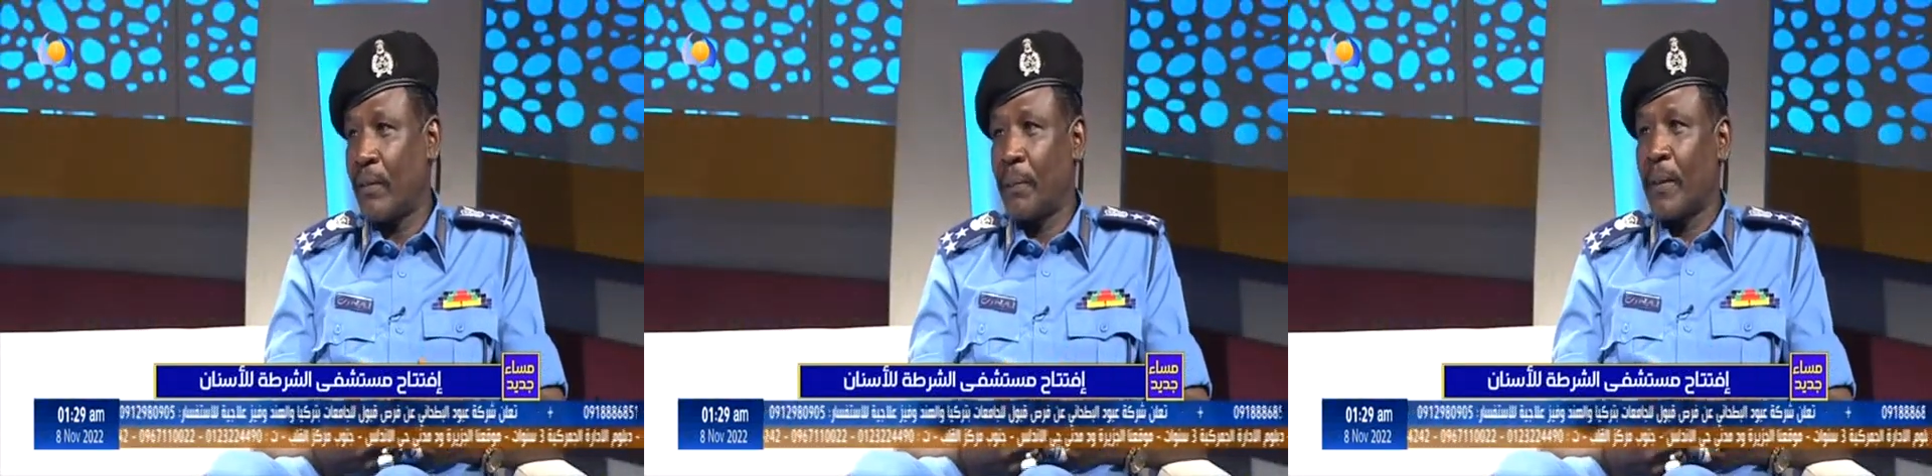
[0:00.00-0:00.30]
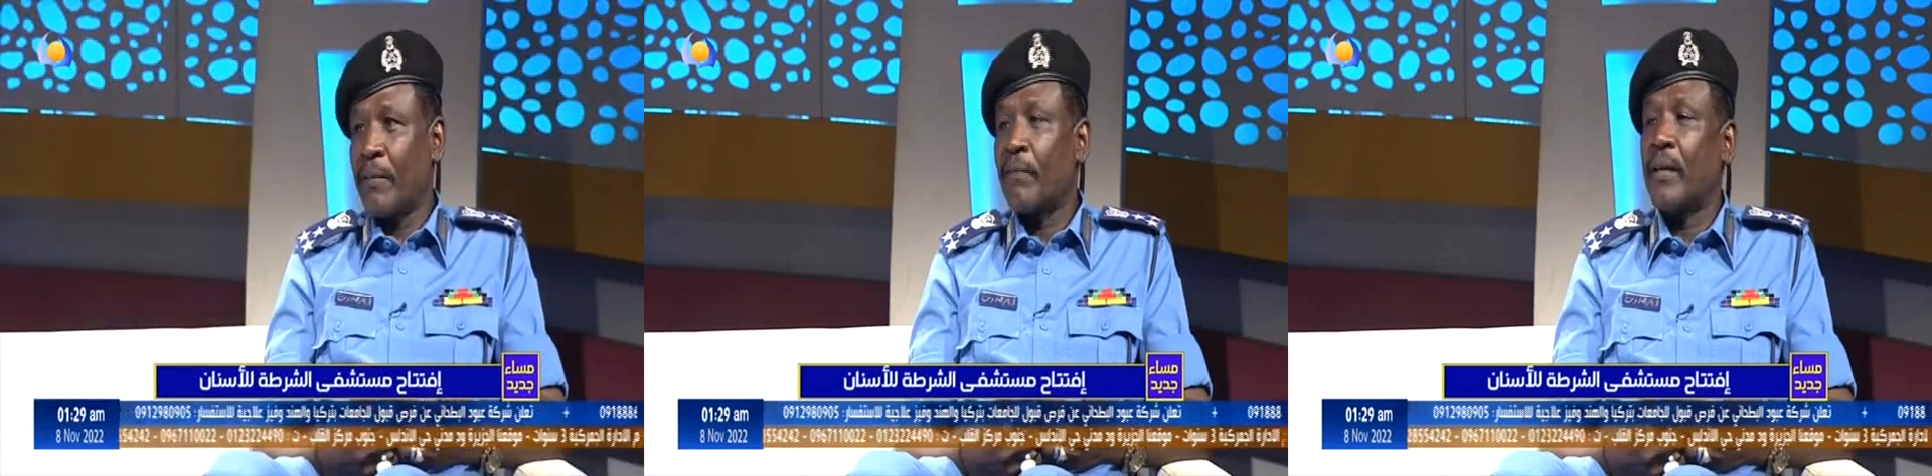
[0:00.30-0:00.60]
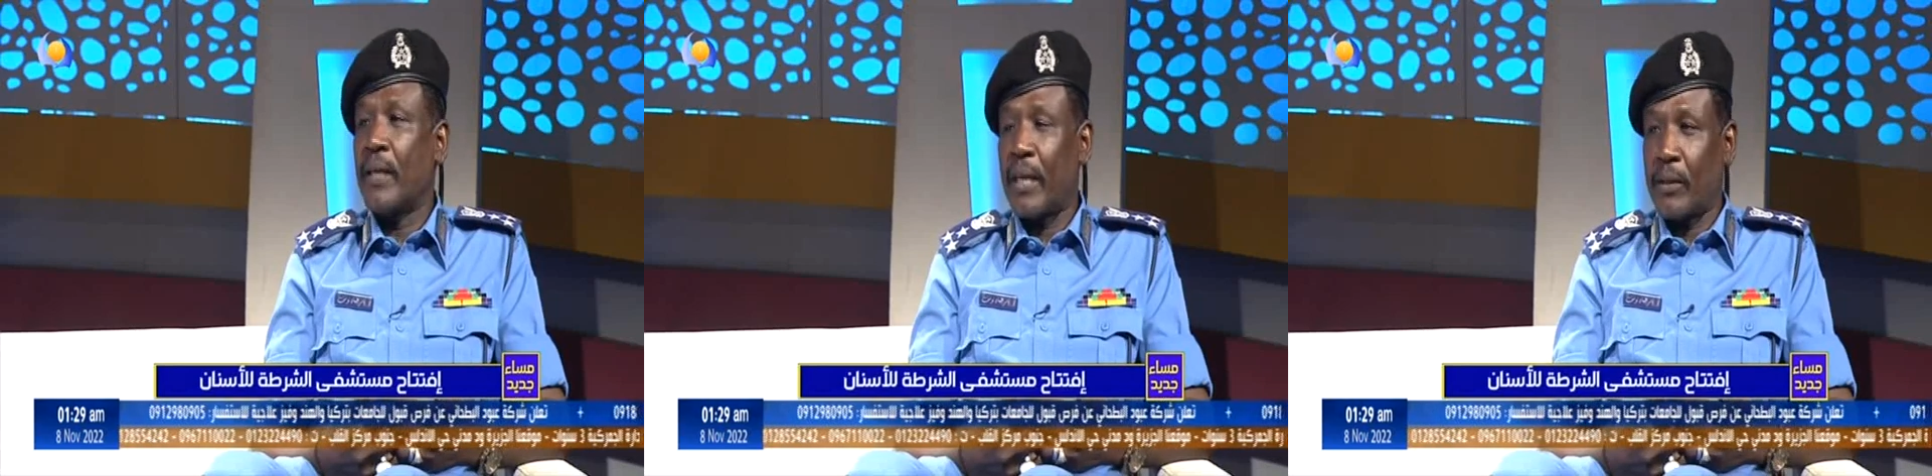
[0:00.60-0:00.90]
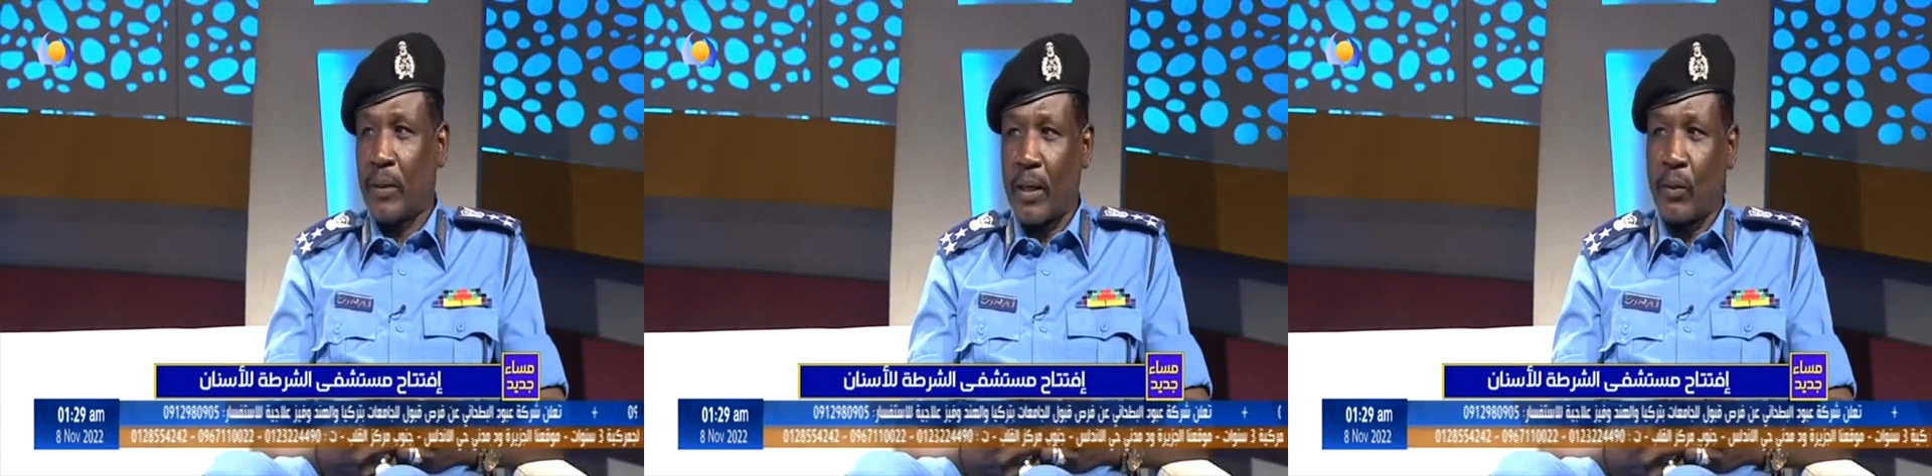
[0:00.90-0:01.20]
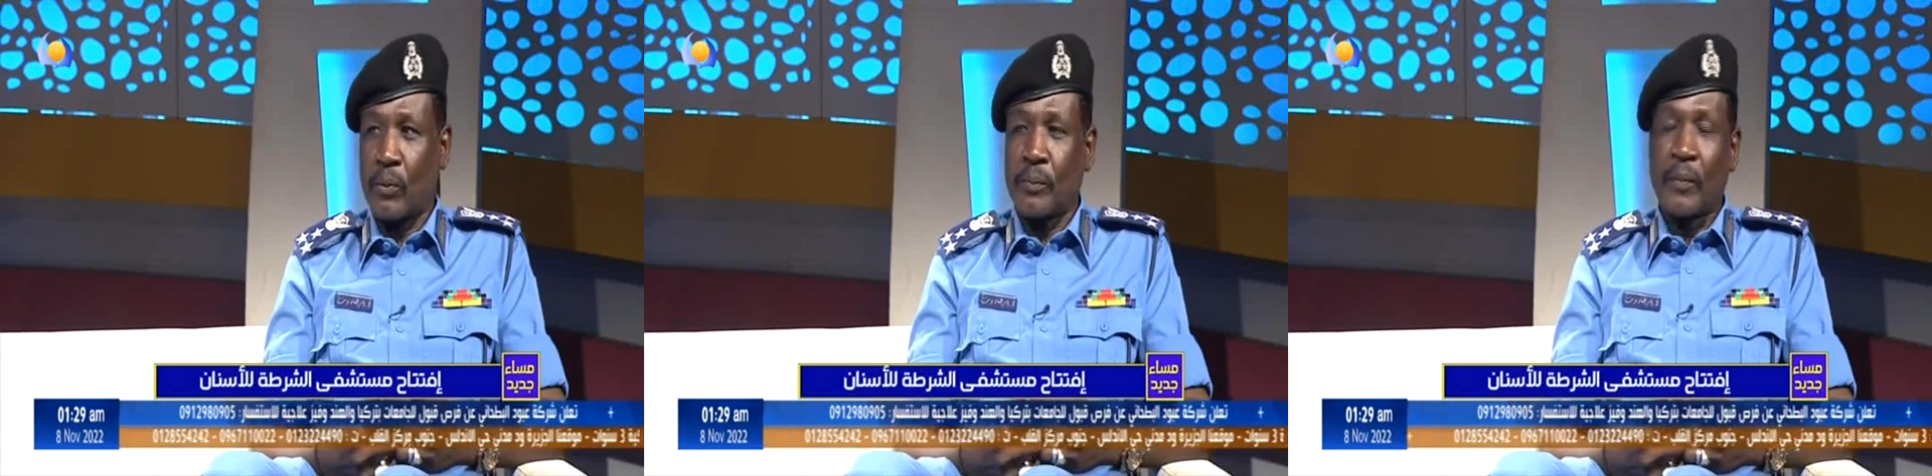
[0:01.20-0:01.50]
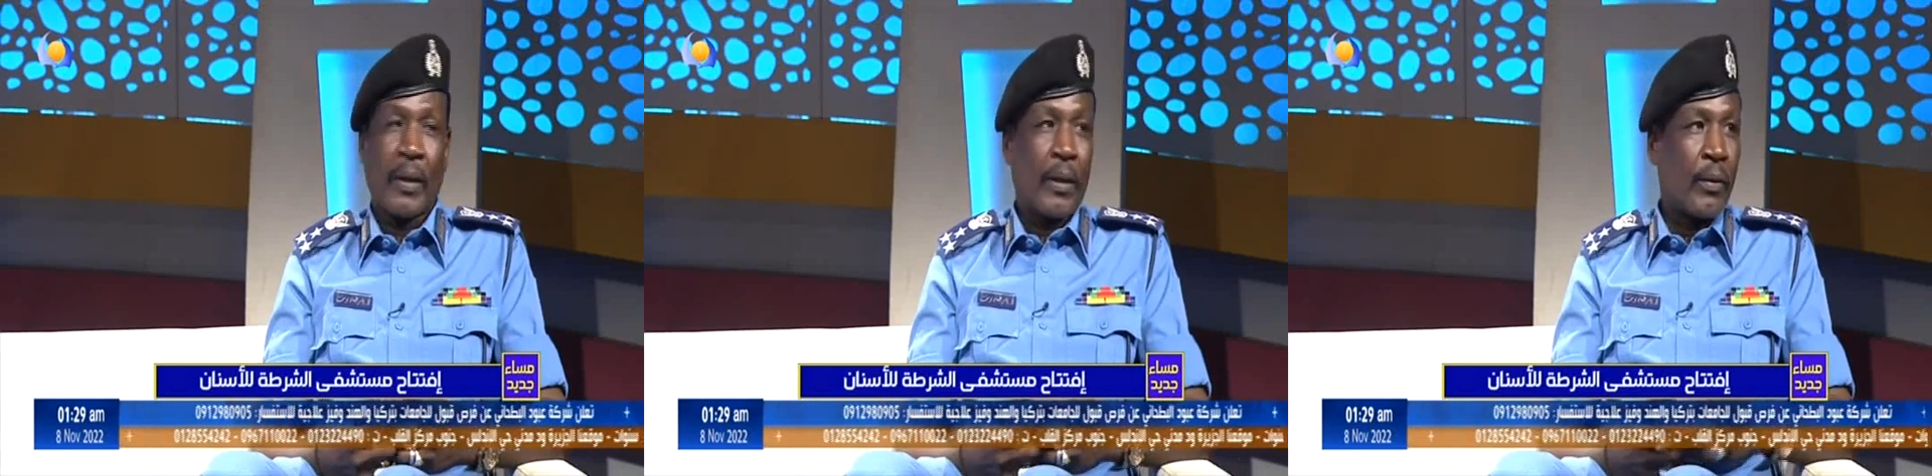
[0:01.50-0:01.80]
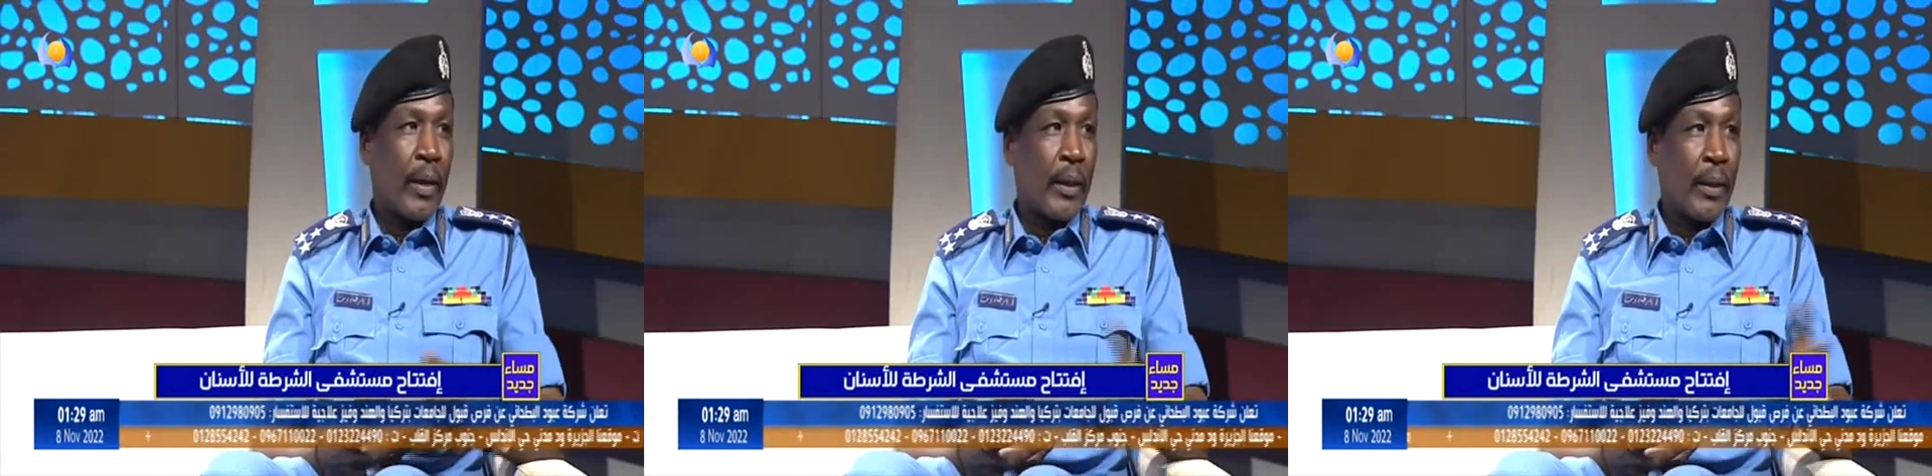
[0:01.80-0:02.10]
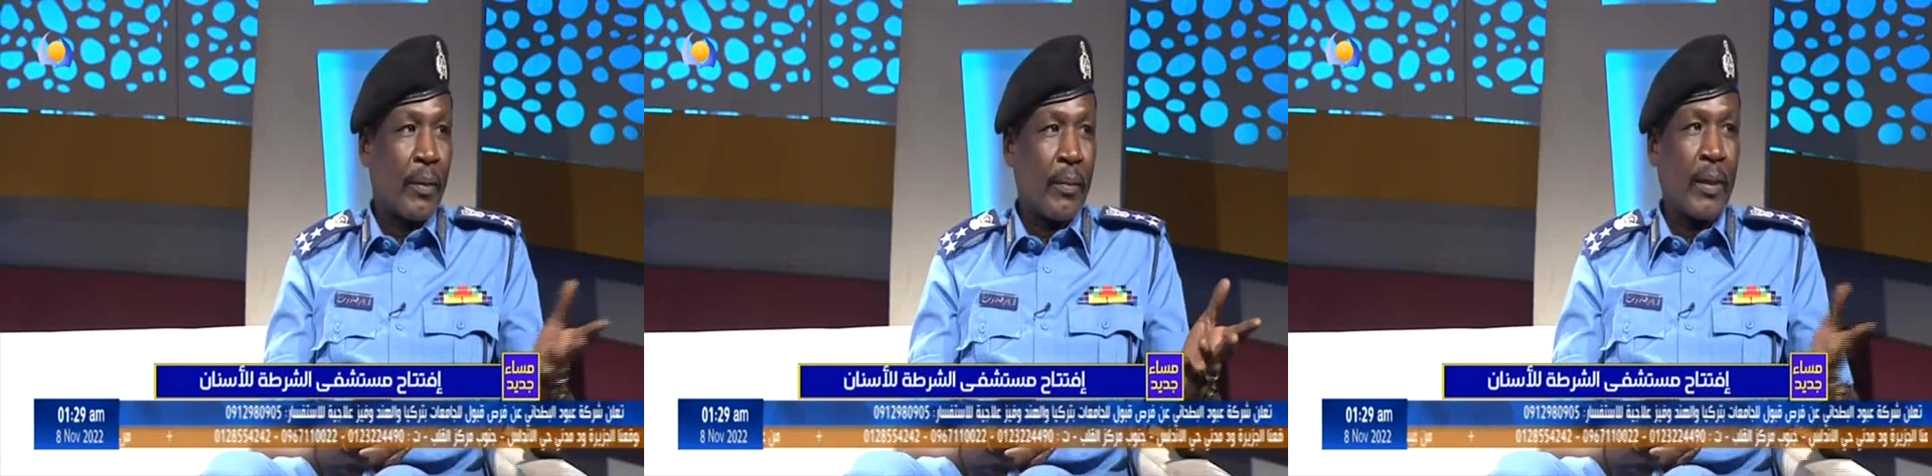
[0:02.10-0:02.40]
وهذا يمكن من الاقسام المتقدمه جدا